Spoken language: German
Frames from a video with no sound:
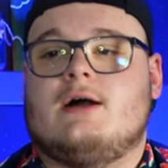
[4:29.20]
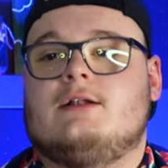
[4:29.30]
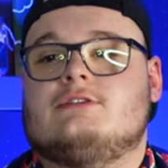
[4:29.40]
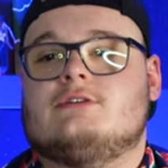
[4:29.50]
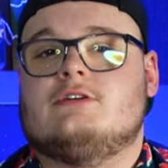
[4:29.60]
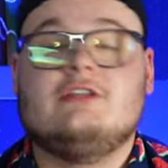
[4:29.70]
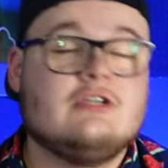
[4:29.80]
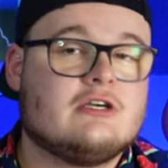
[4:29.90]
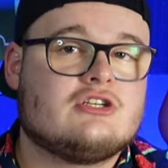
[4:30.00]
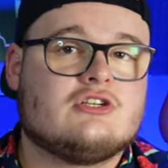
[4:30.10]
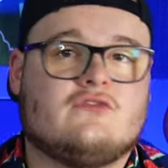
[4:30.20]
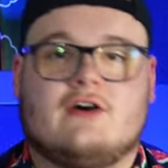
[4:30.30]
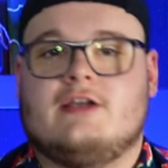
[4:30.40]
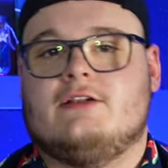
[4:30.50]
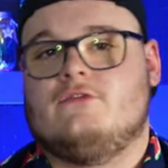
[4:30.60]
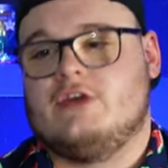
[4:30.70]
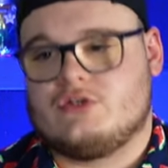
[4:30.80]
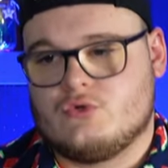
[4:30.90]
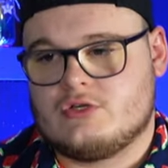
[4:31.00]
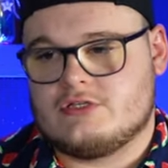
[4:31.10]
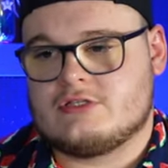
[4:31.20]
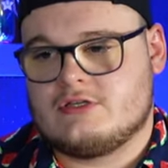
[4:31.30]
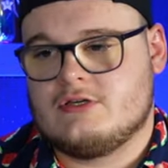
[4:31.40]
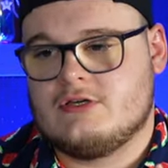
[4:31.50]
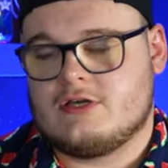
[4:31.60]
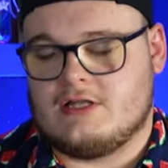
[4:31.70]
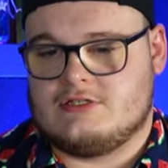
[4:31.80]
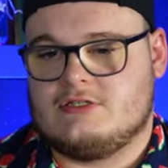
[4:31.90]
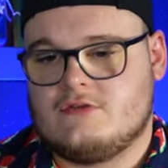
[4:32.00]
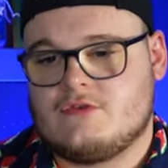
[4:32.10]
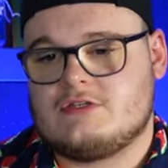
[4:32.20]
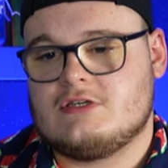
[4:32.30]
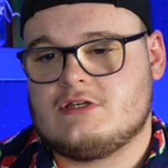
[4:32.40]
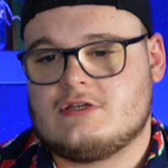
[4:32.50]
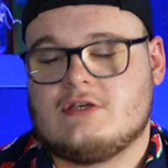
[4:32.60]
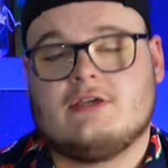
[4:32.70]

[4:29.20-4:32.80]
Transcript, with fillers: halt äh, hingerichtet, weil wer tot ist, kann sich nicht infizieren,